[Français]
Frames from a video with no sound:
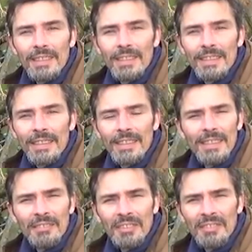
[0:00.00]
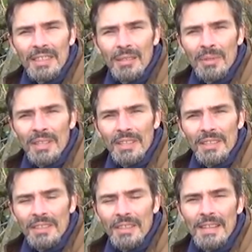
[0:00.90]
d'aller tailler des féviers
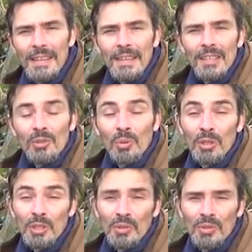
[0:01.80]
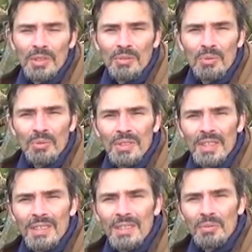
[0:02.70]
d'Amérique. Donc moi, j'ai tendance à vous
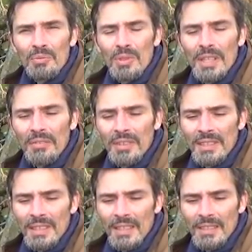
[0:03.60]
conseiller, si vous voulez fixer